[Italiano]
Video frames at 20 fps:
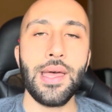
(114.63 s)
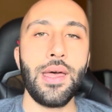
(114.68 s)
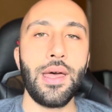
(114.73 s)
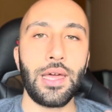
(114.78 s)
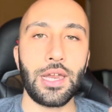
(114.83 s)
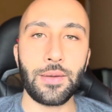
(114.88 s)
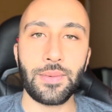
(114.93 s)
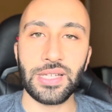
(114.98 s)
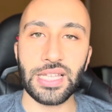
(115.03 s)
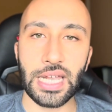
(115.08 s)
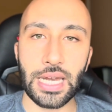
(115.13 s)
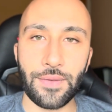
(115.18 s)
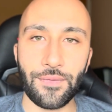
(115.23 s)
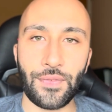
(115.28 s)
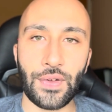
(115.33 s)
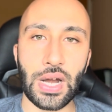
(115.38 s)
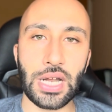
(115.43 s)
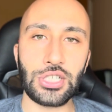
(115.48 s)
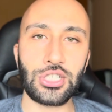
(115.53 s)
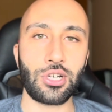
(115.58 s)
rimanere in
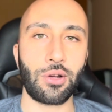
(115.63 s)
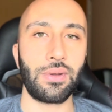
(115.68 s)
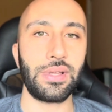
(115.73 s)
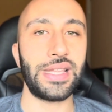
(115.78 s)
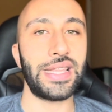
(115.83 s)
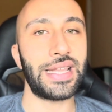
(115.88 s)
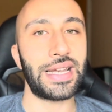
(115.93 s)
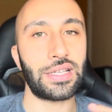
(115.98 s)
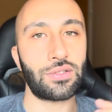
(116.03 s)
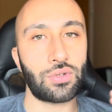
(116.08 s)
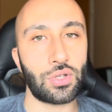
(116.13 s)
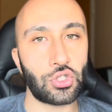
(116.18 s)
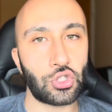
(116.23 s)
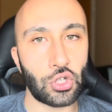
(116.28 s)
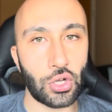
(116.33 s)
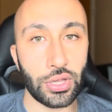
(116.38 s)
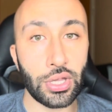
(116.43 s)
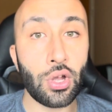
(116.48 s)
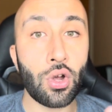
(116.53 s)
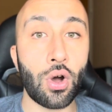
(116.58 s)
Francia, quindi nella sua
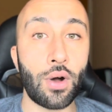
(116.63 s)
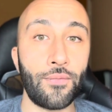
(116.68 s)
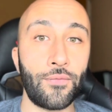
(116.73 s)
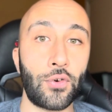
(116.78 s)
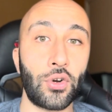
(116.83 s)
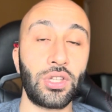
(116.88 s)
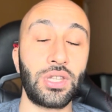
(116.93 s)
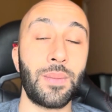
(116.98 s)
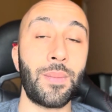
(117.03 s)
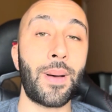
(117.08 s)
zona di comfort,